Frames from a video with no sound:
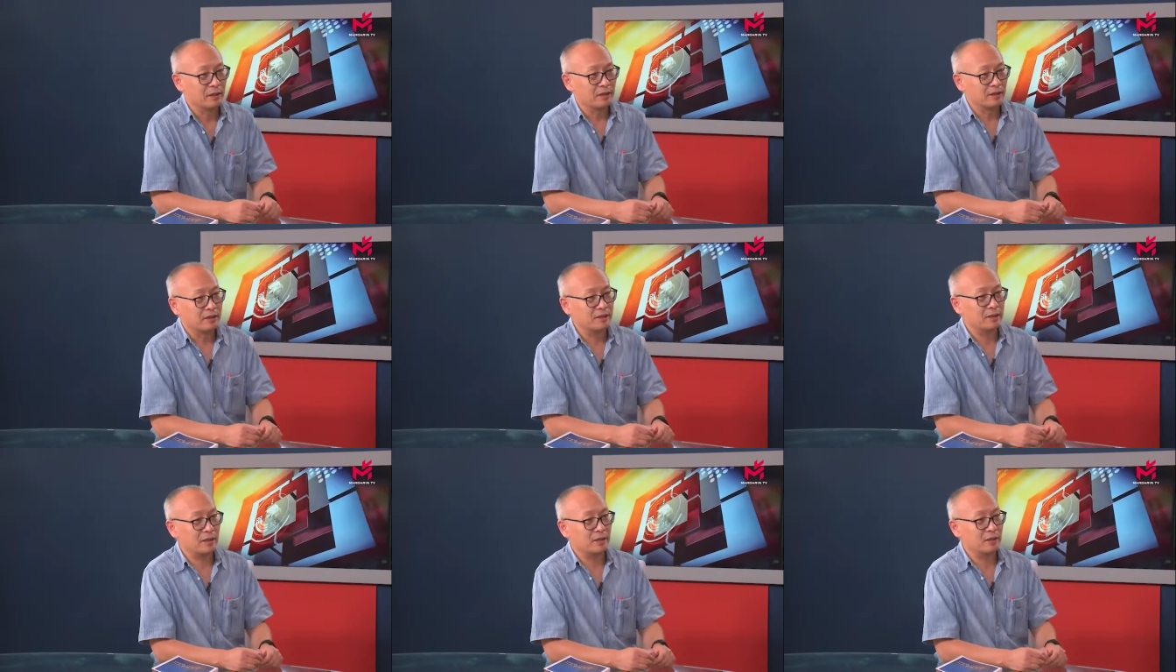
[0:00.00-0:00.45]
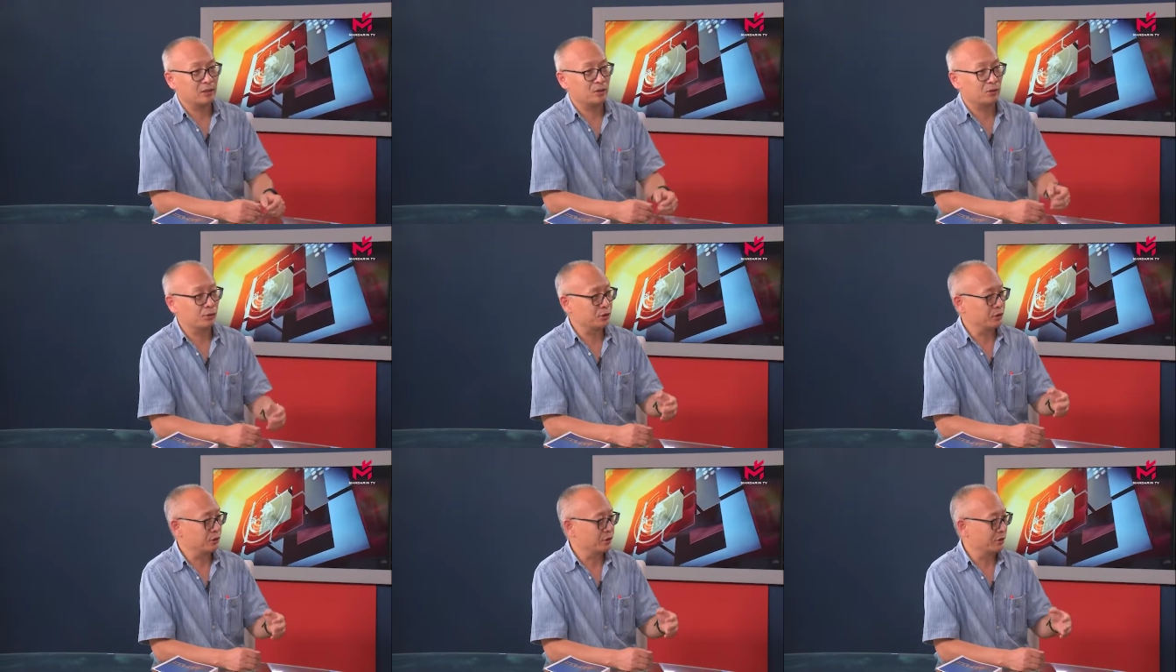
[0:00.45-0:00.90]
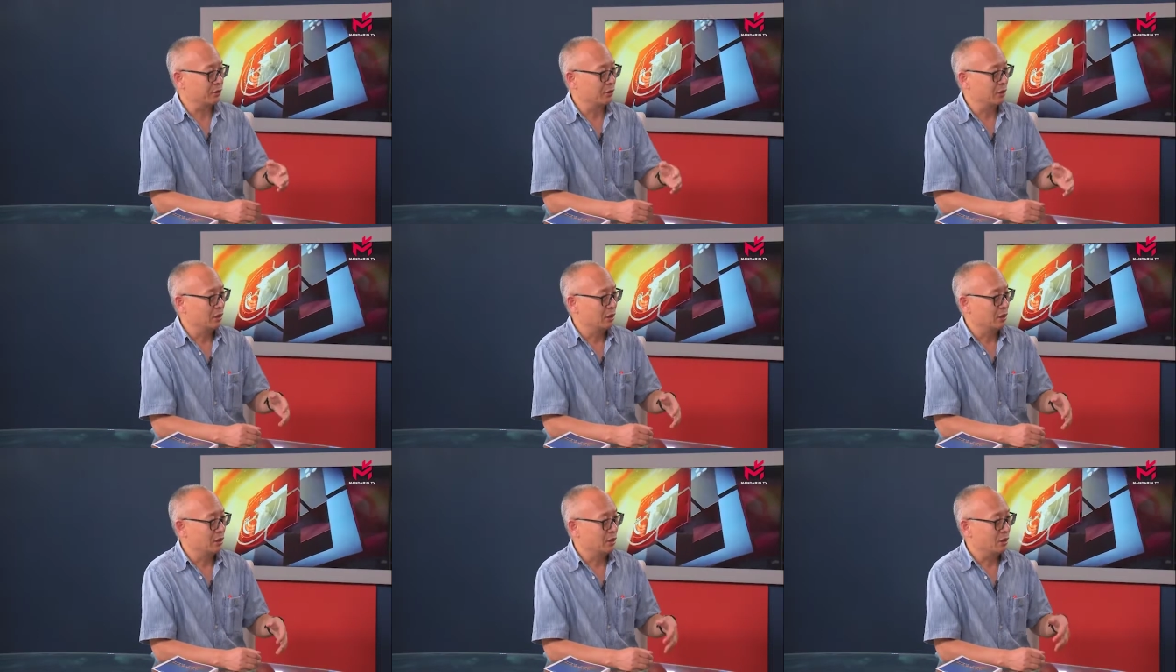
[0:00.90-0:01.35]
现在呢，就是
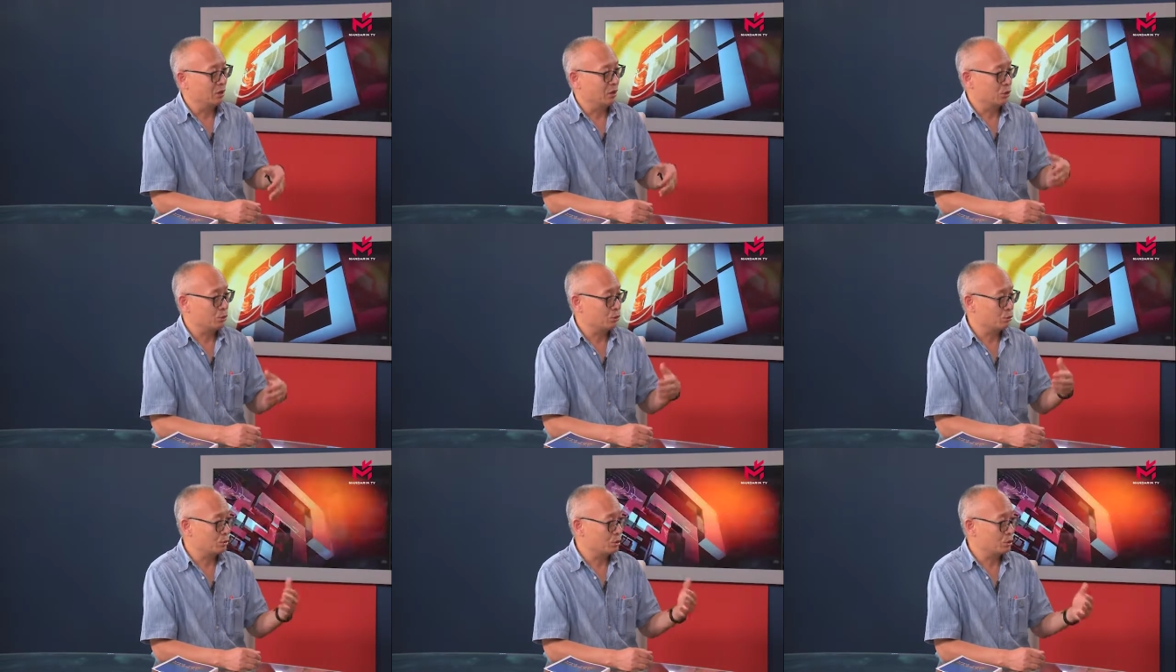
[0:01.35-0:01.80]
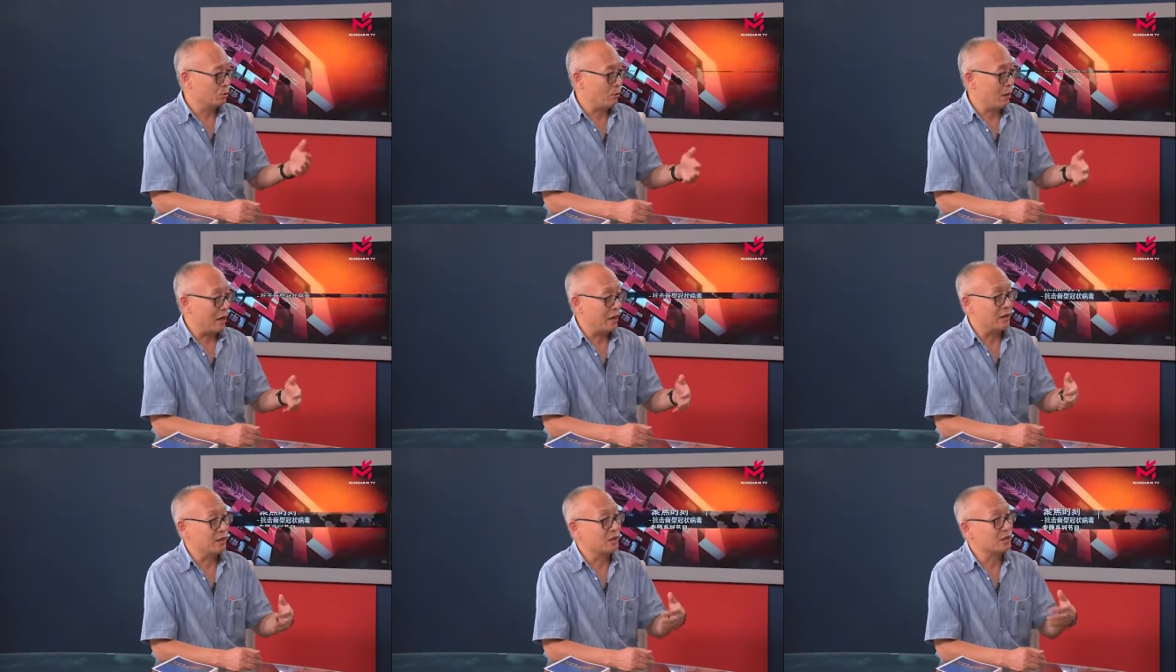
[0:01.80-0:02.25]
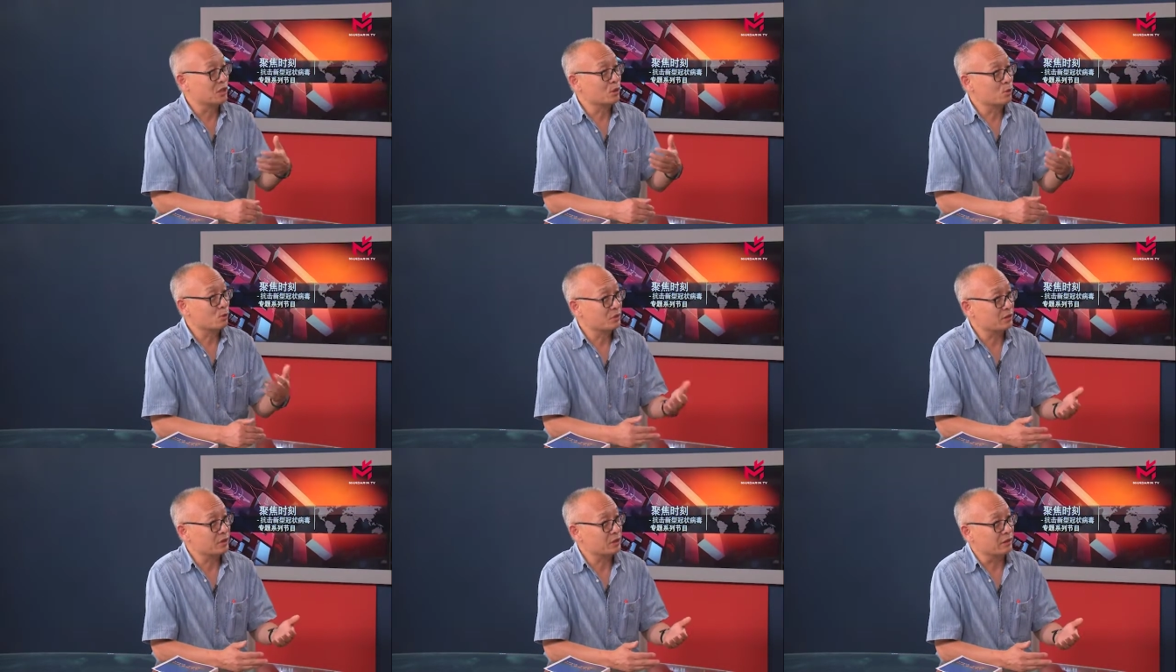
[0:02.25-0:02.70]
呃数字化、人
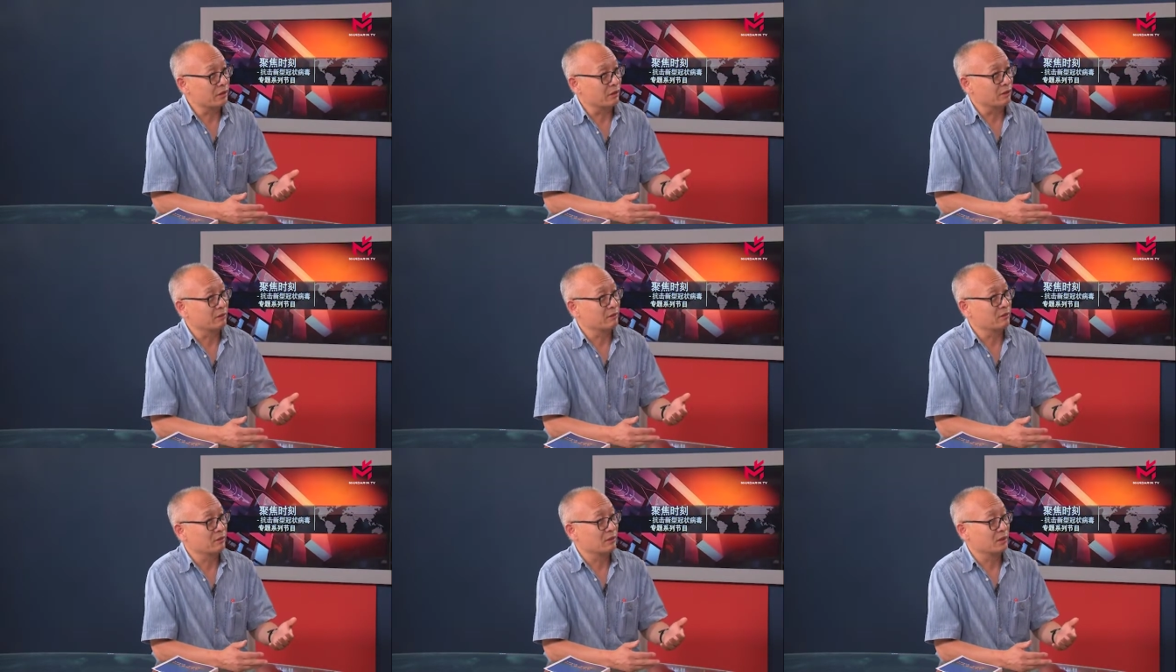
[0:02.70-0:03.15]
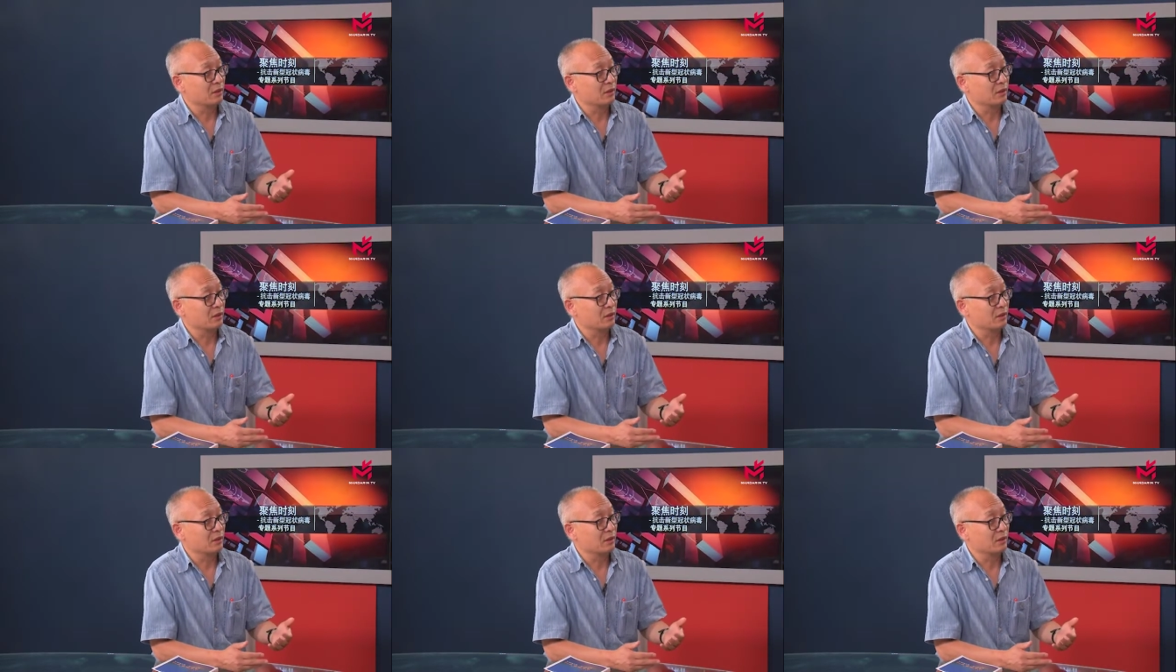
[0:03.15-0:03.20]
工智能，